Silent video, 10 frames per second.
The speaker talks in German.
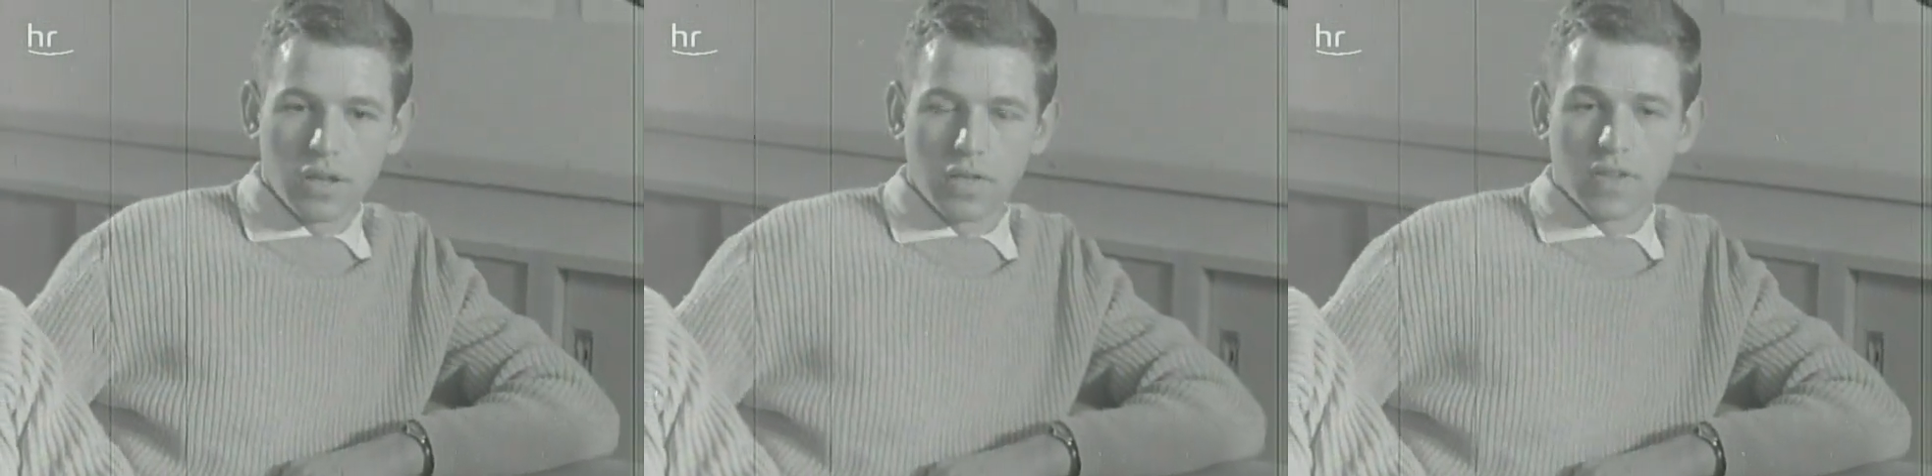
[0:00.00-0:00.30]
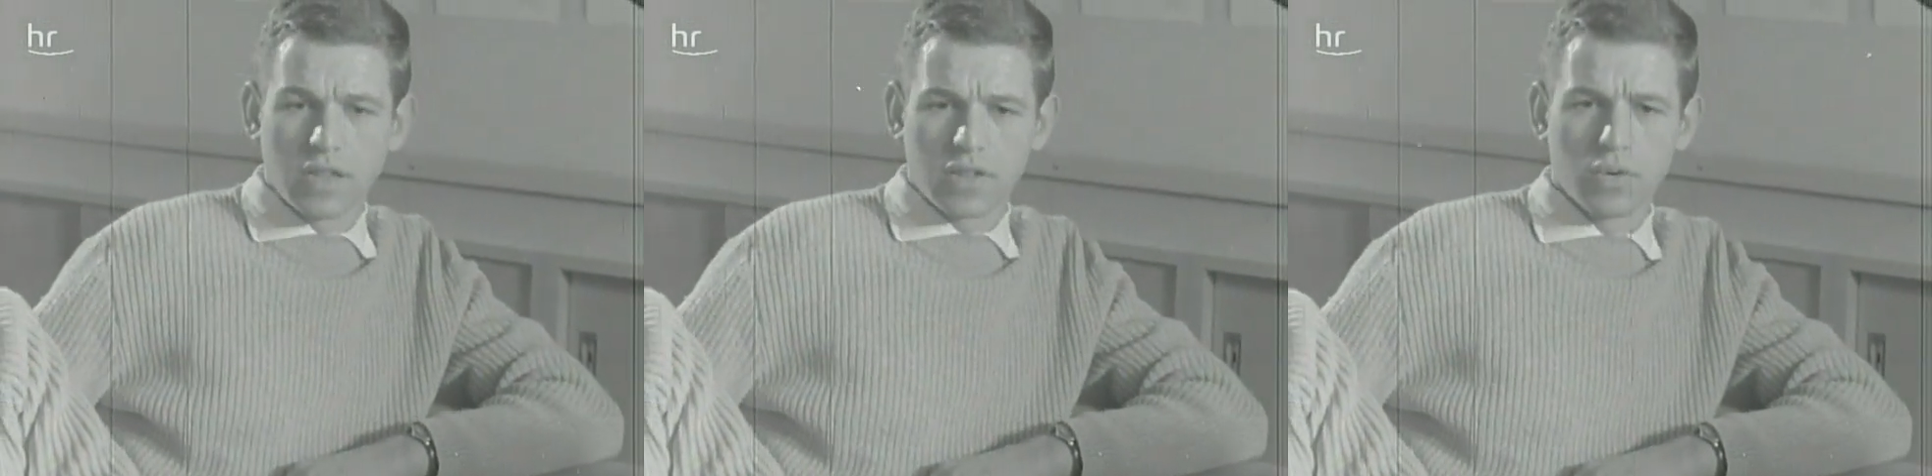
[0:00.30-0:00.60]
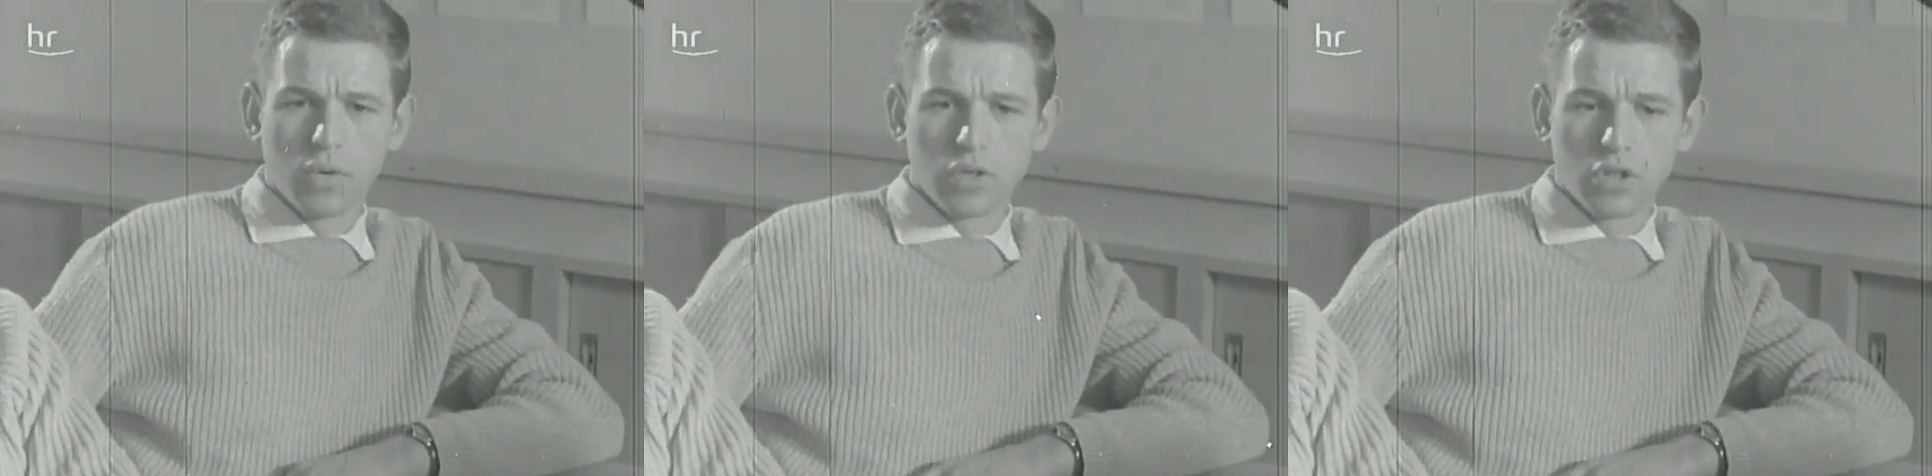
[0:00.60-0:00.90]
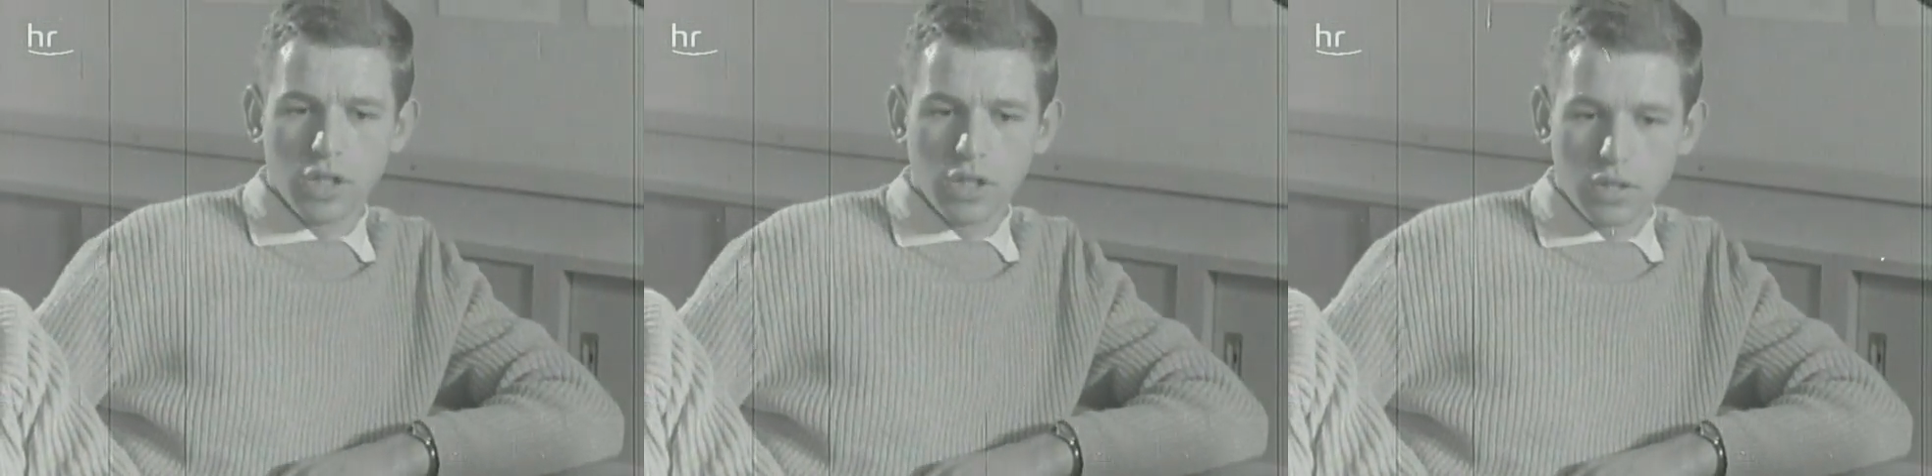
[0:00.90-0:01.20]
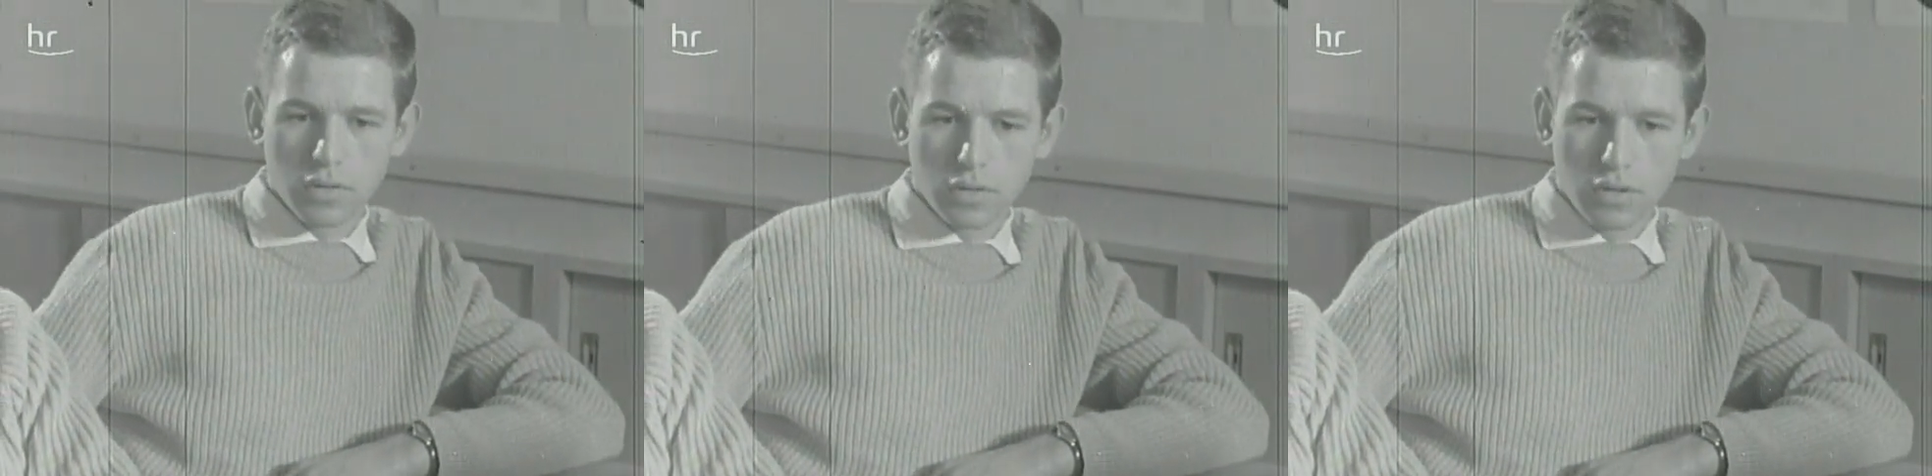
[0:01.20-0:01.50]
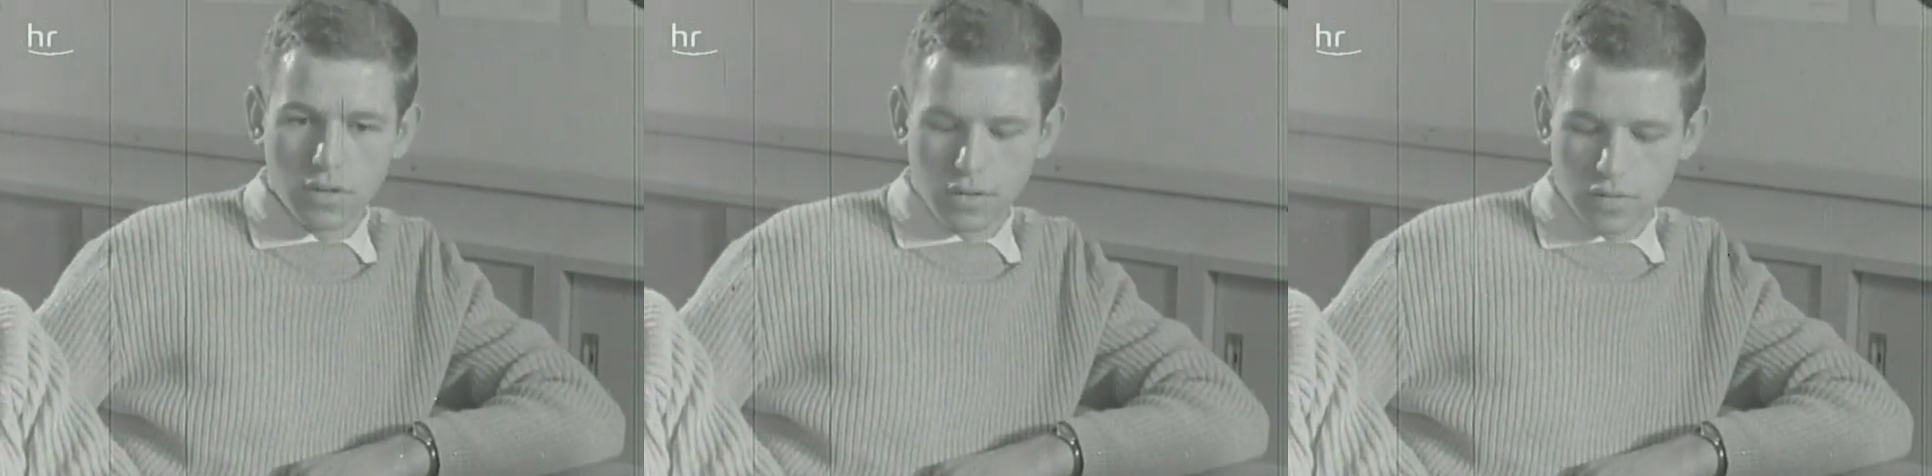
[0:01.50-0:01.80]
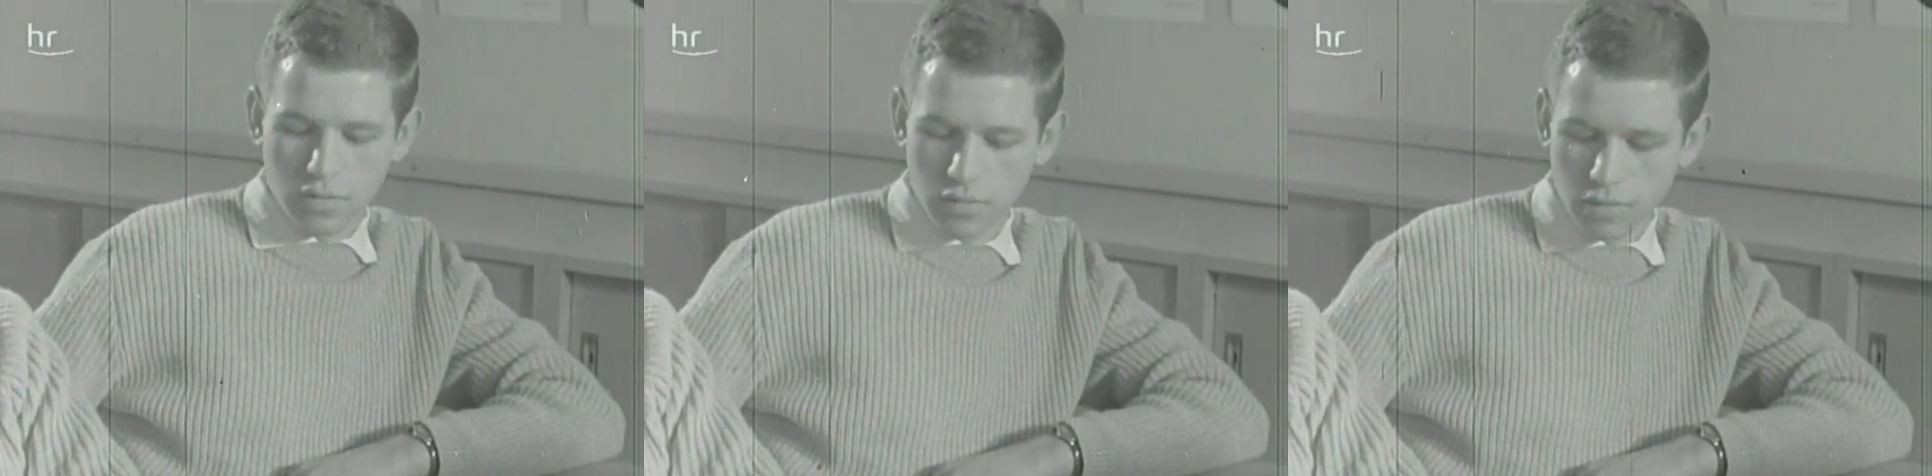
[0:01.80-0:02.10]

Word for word: wie heißt das, große Schichten unseres,